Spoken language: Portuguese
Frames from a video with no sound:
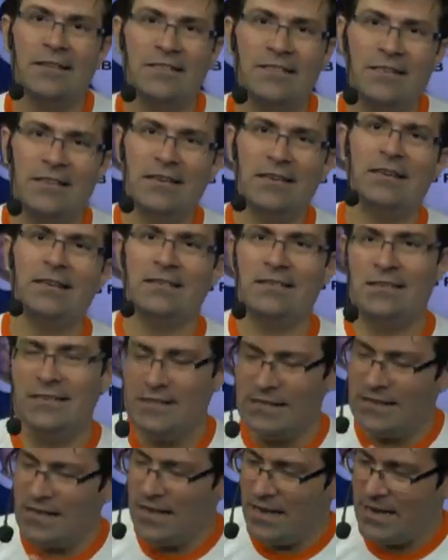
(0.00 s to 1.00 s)
Diante
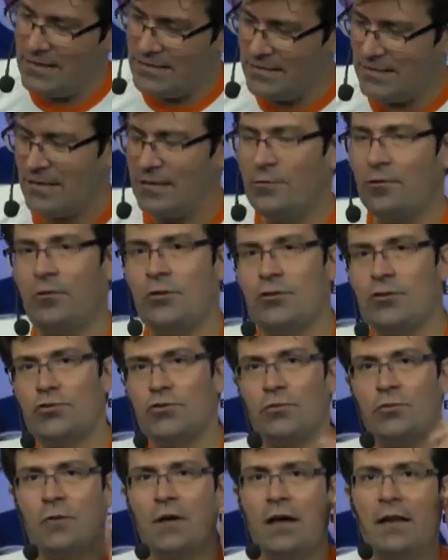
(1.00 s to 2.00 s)
desse
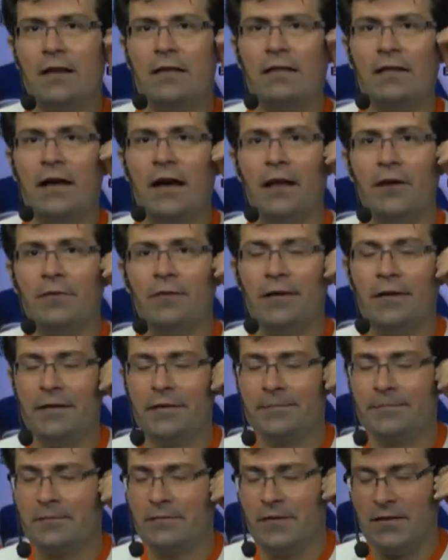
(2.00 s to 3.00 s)
nosso calendário
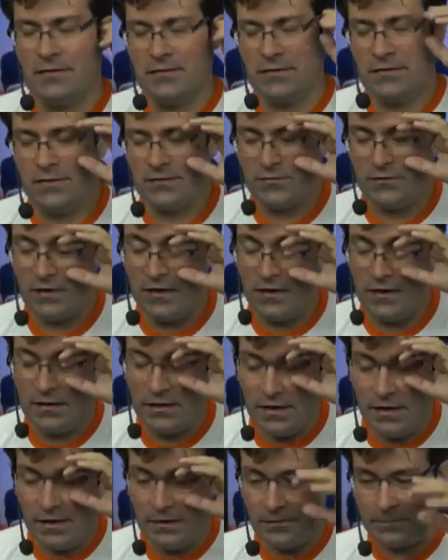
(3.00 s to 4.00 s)
aí, desse, desse
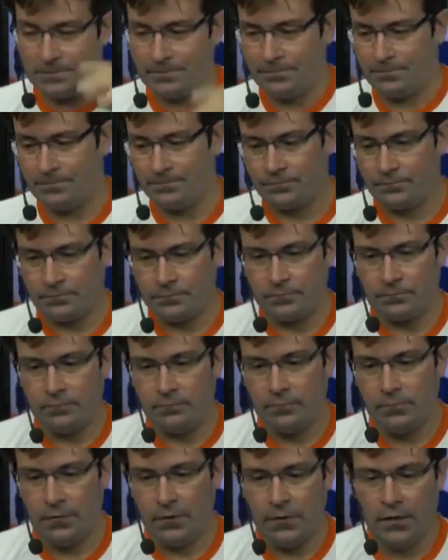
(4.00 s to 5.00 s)
calendário,
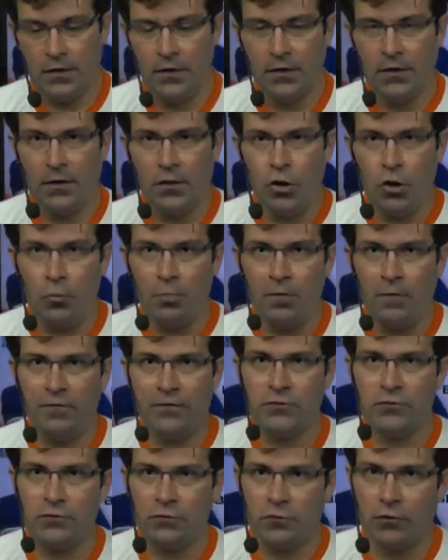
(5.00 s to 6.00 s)
o
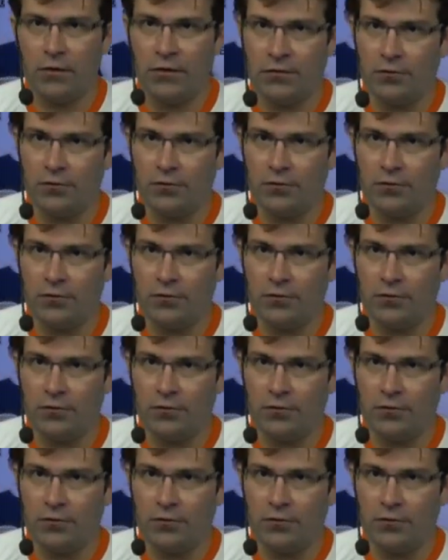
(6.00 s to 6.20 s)
professor